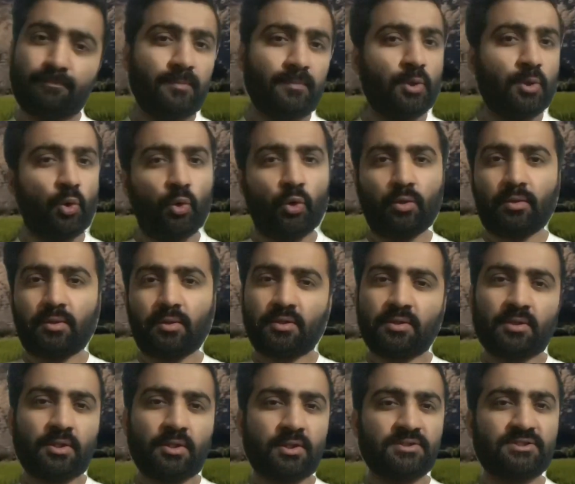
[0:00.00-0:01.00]
लोग
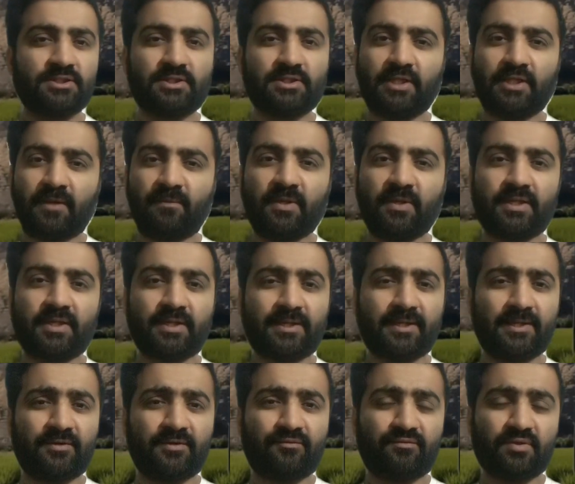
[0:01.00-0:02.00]
जितने भी
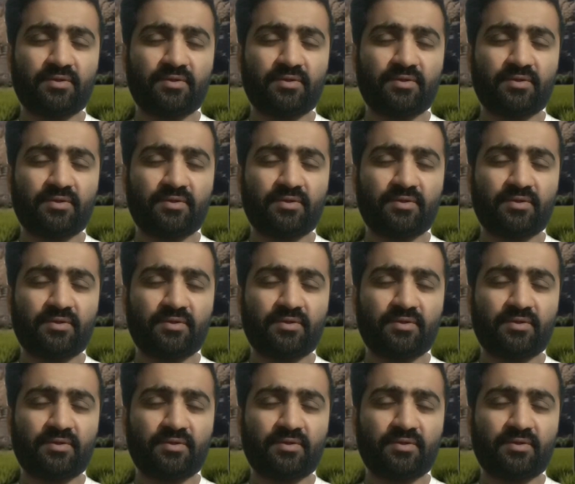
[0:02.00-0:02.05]
क्रिकेट